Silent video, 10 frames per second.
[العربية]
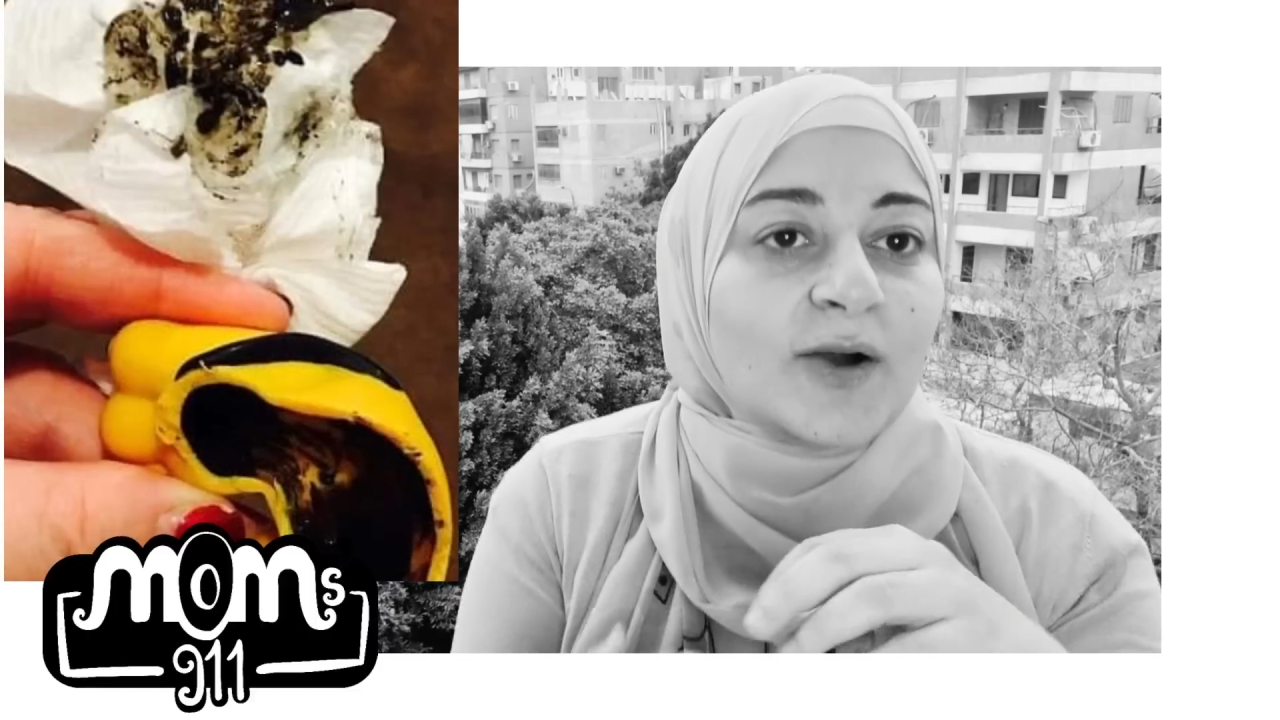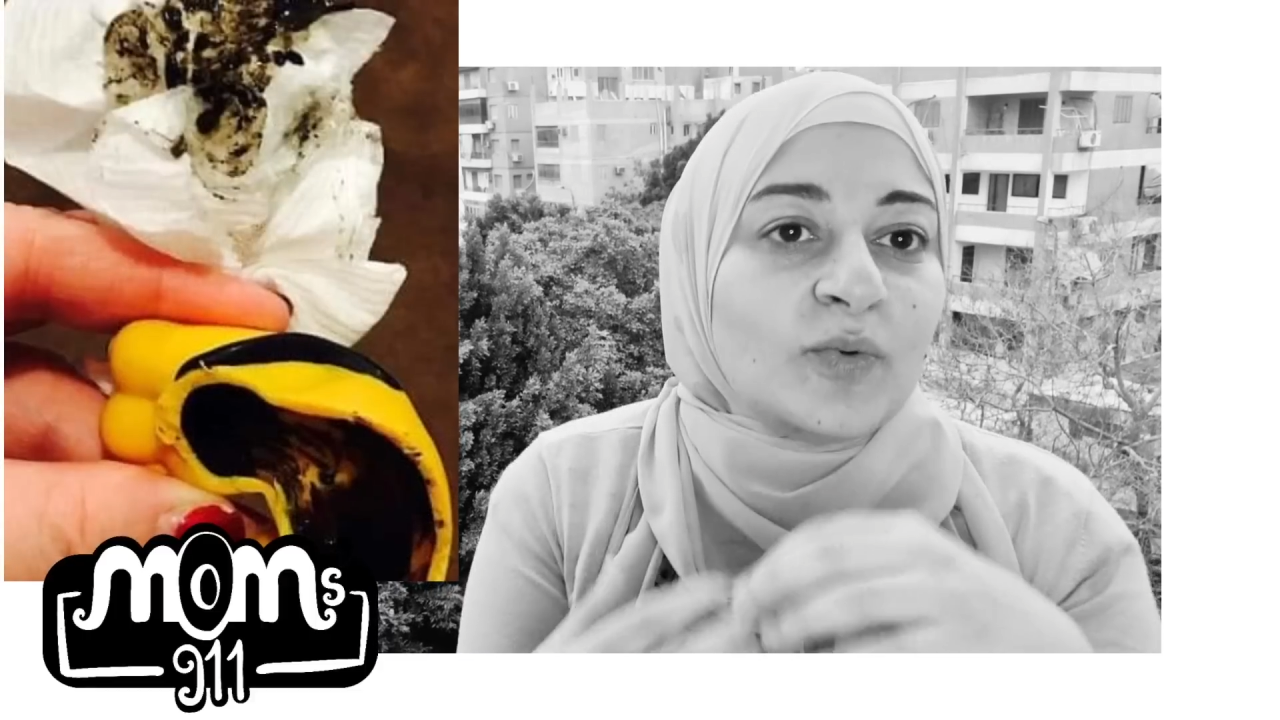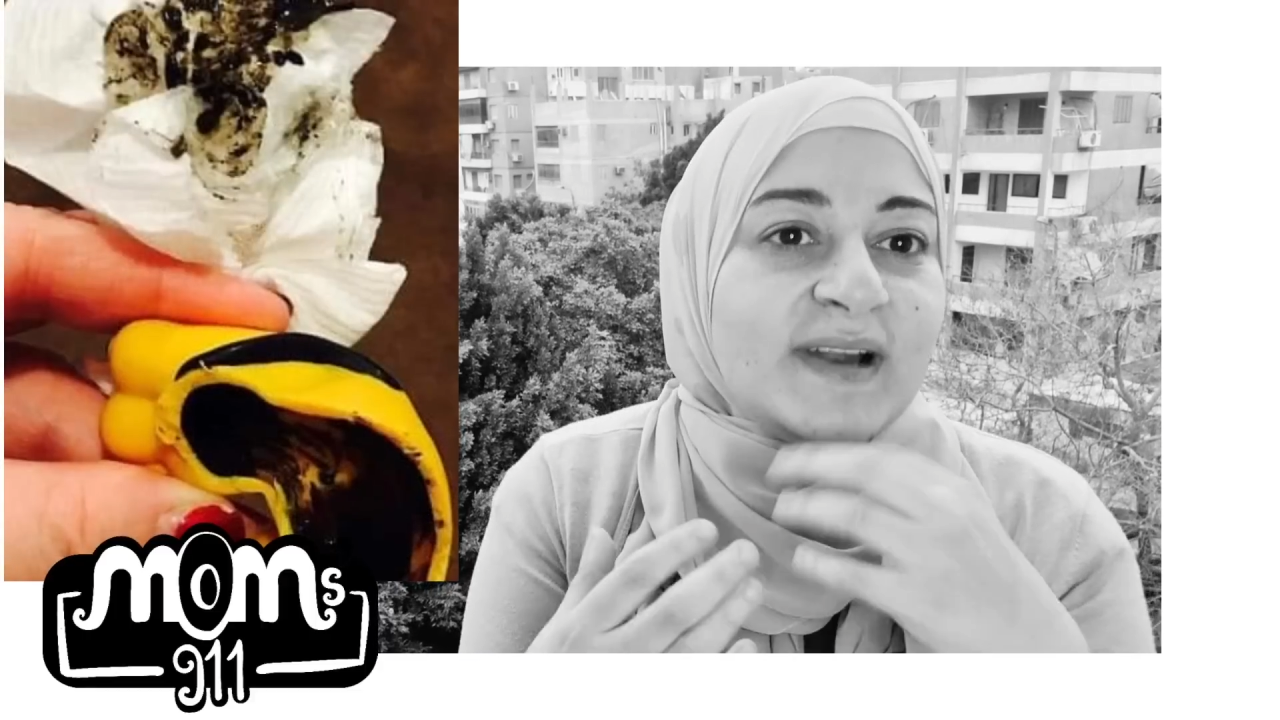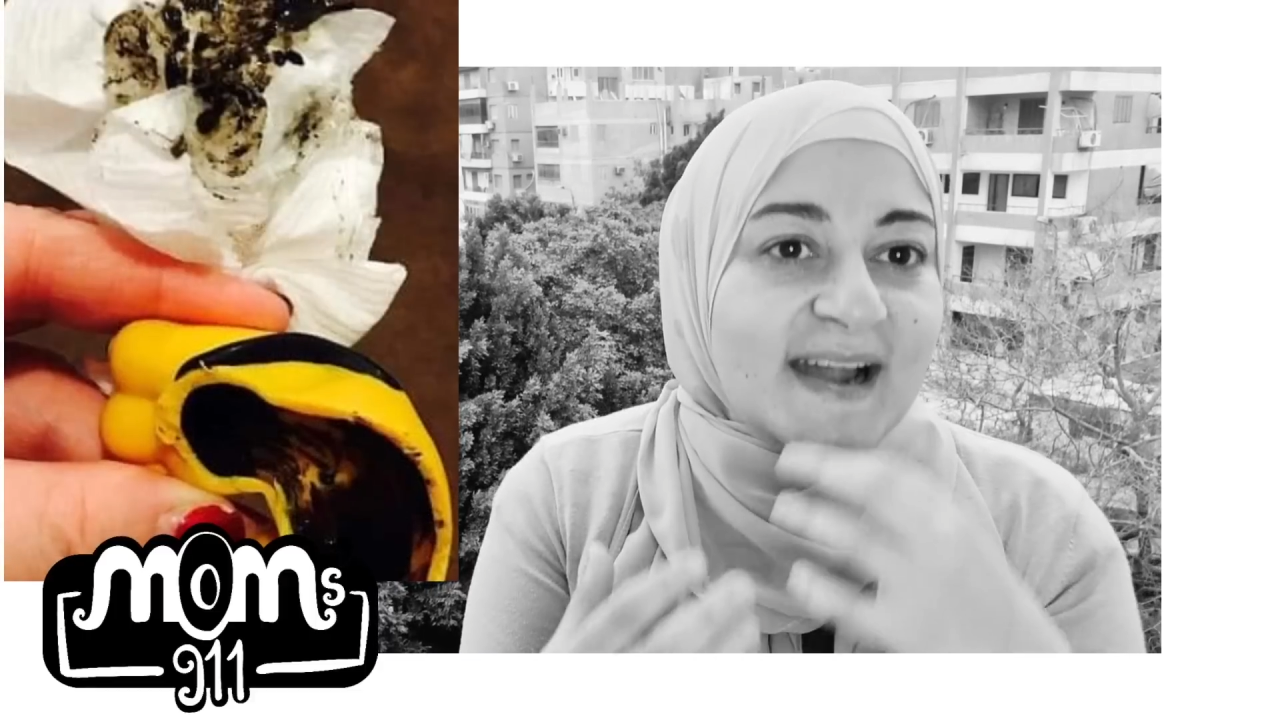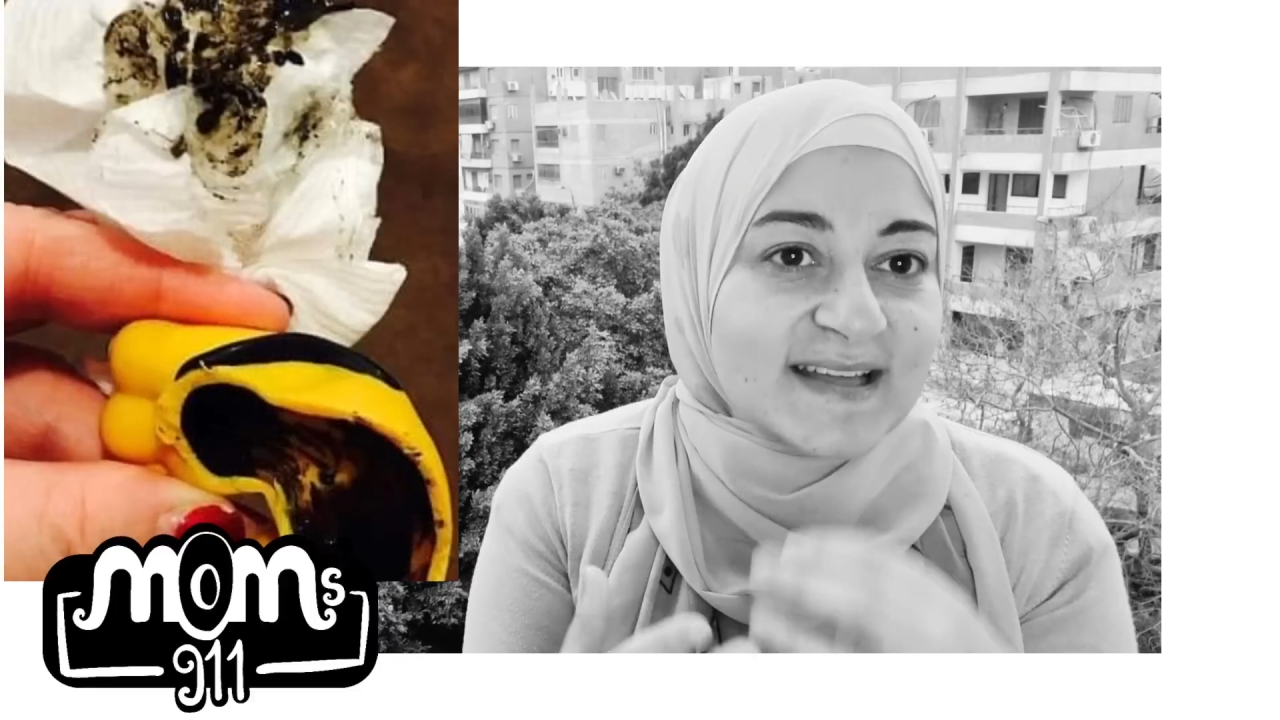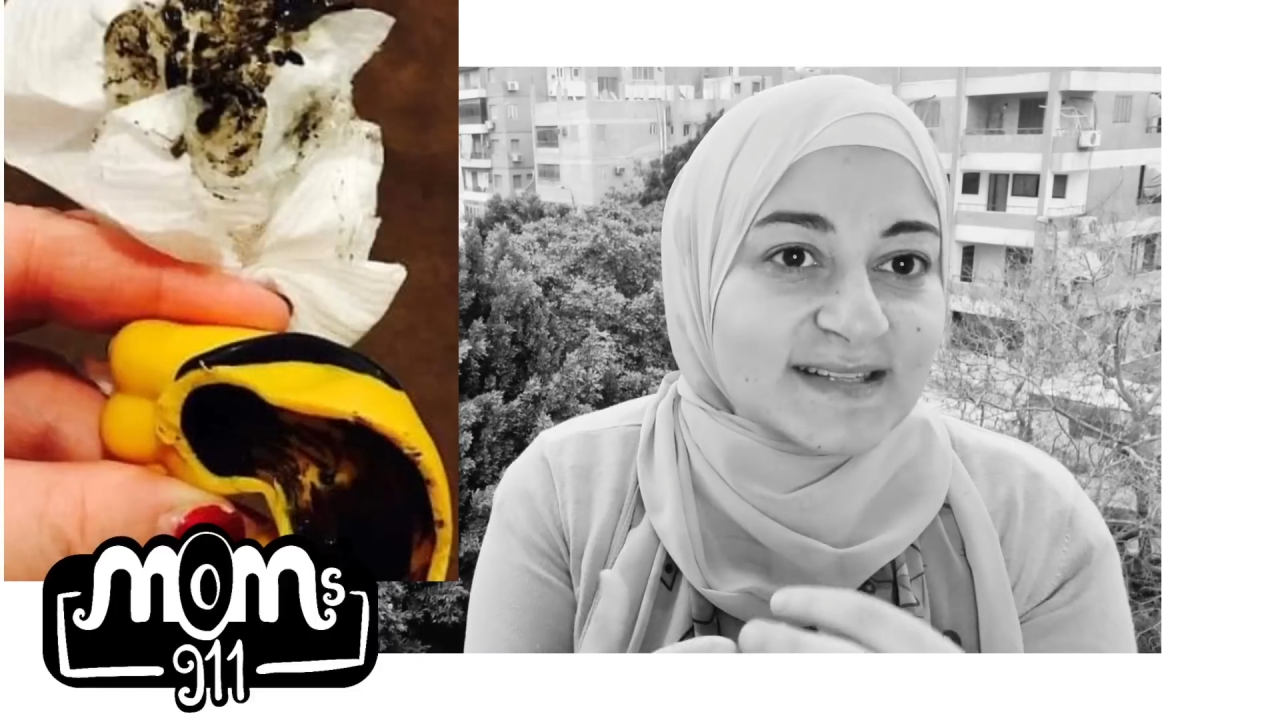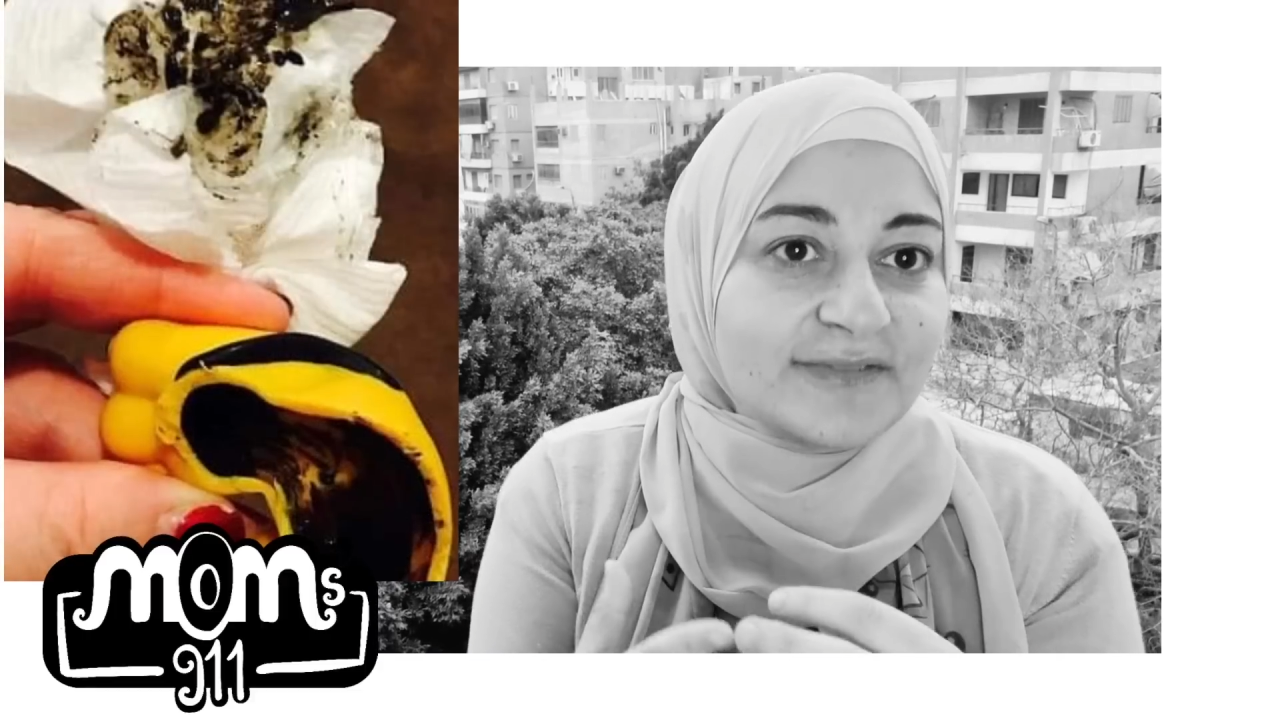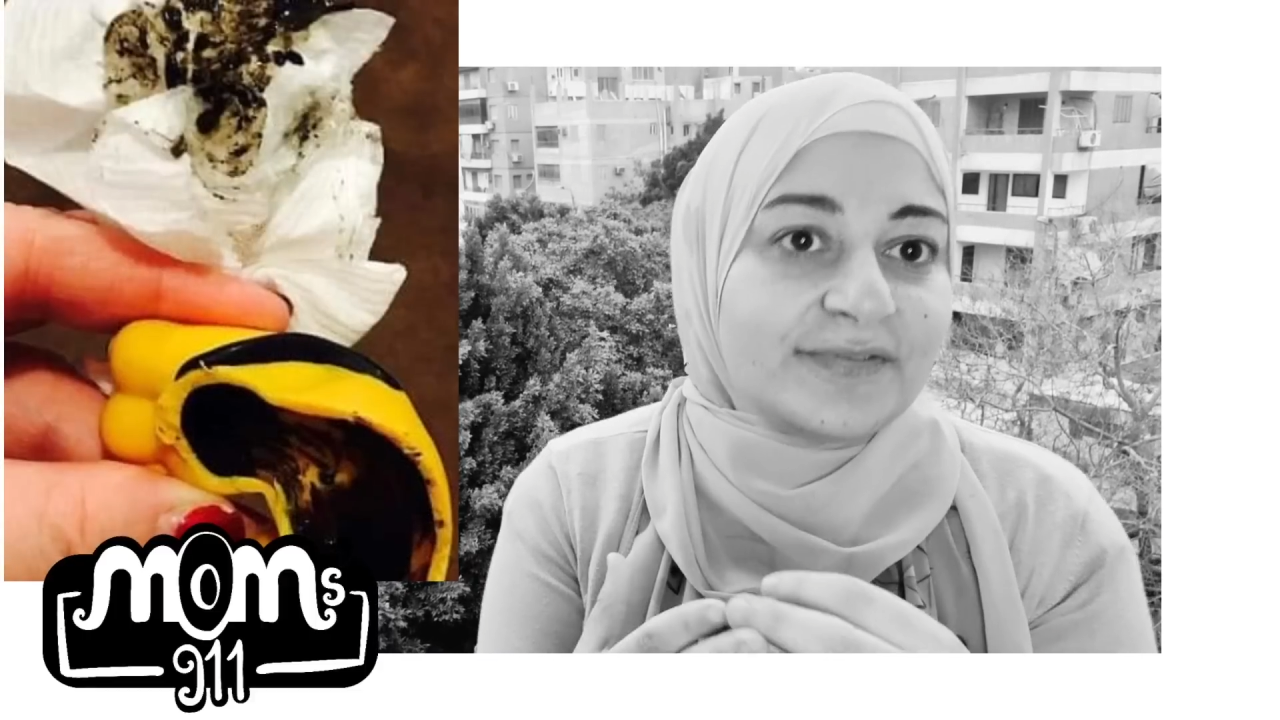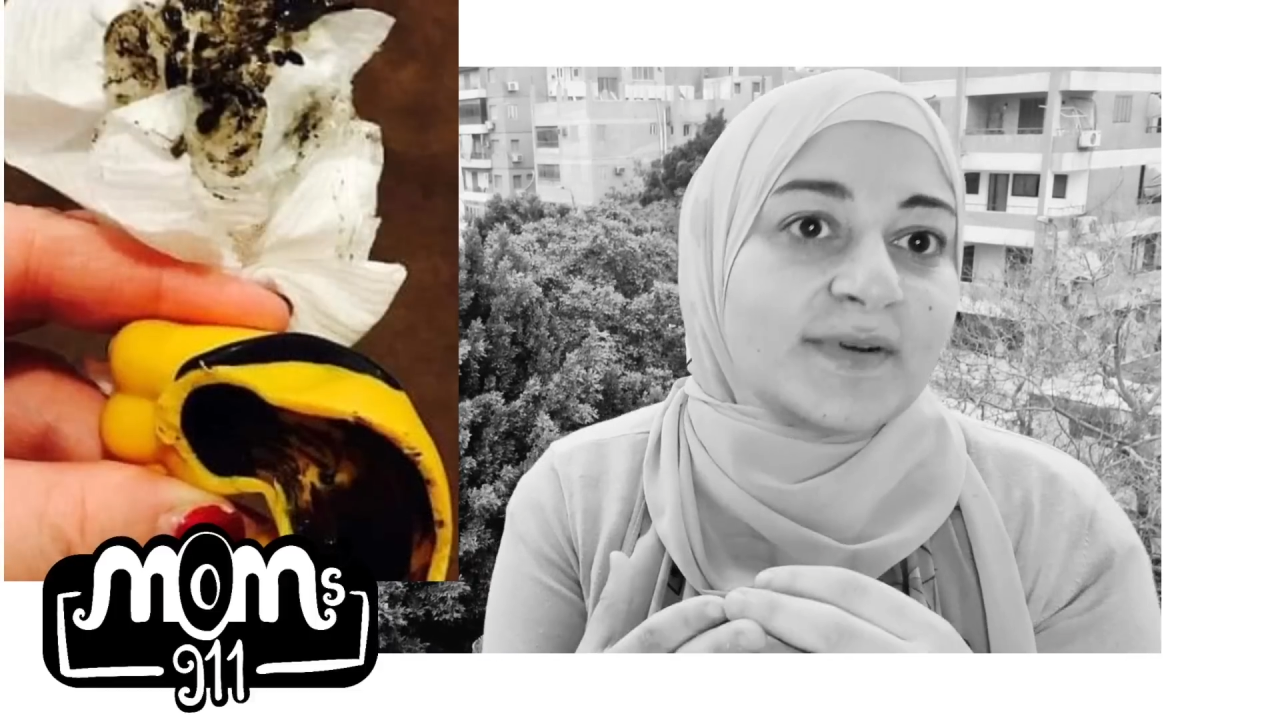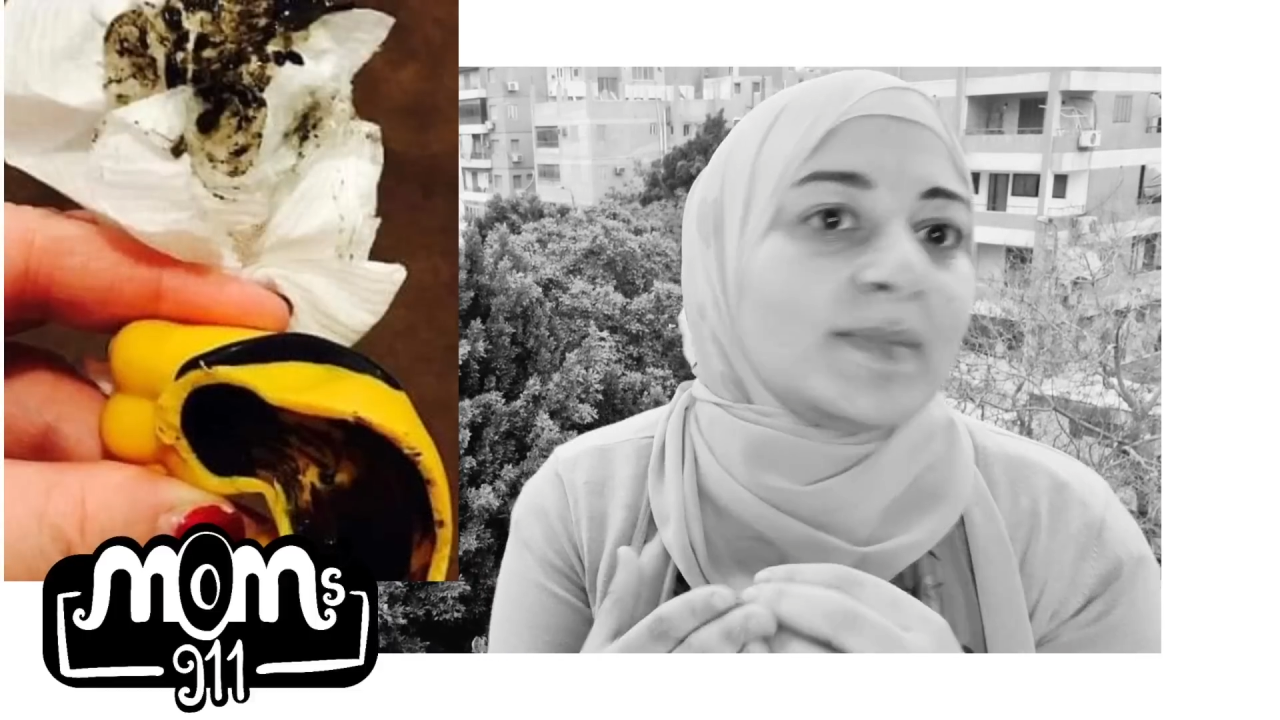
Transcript: وللاسف